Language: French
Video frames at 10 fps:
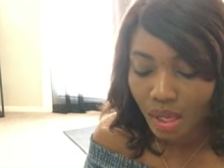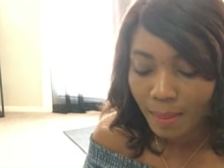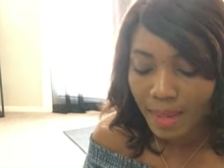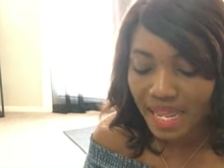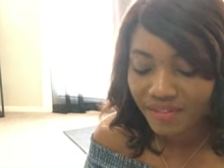
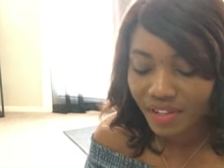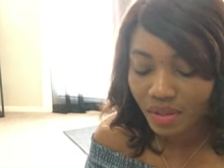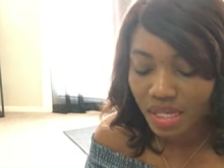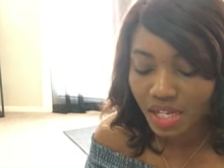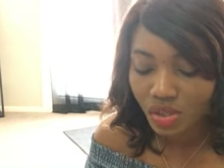Bah, à la fin de
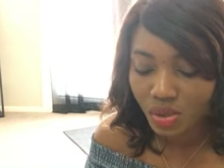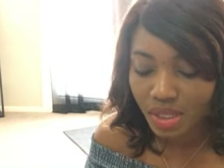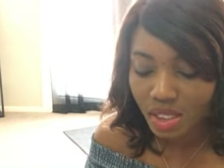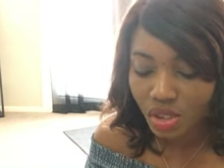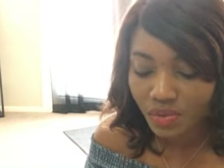la
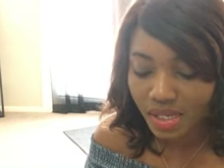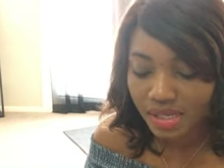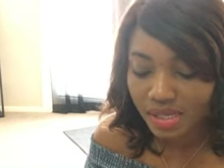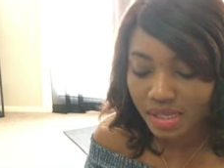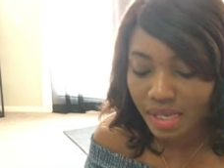journée, je vois
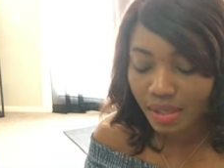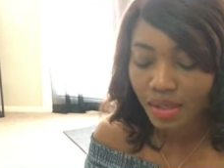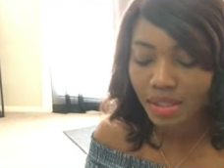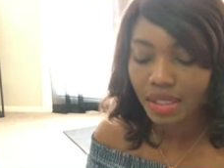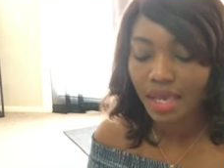ici
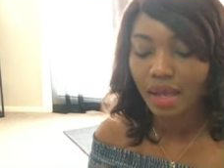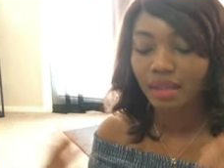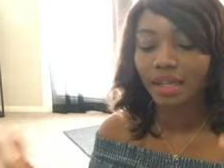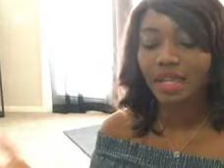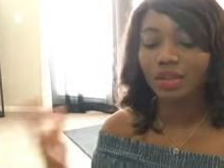quelqu'un qui est en
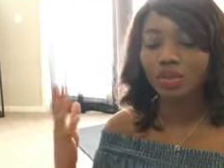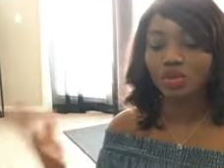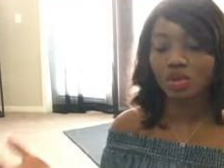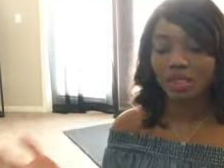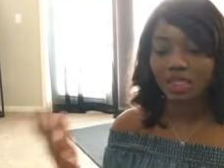train de
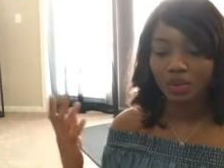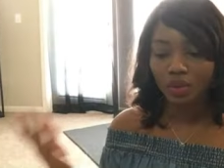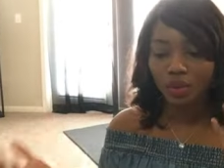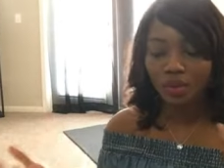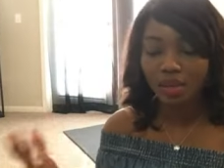jongler
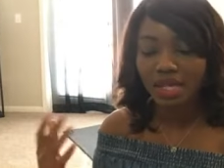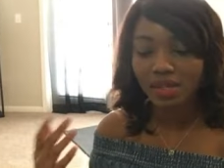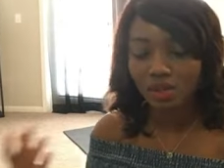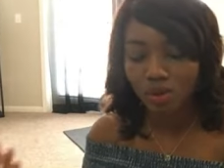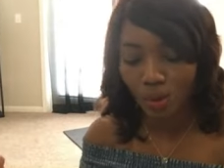deux
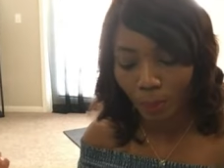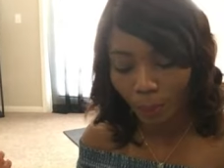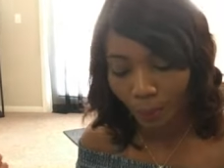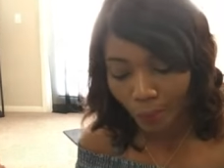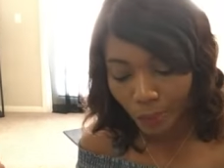relations.
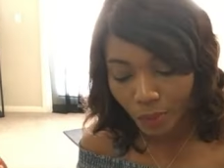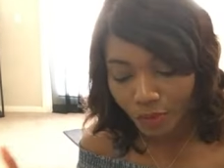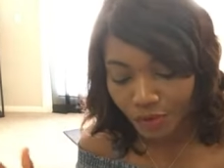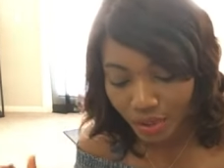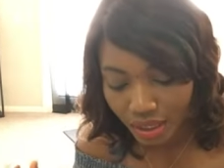
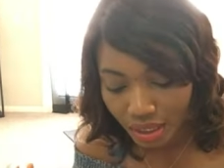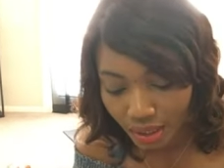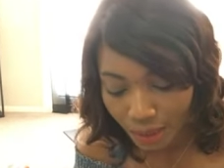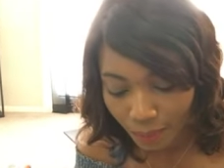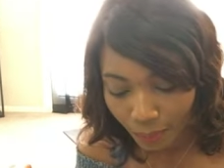Over
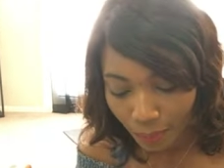here.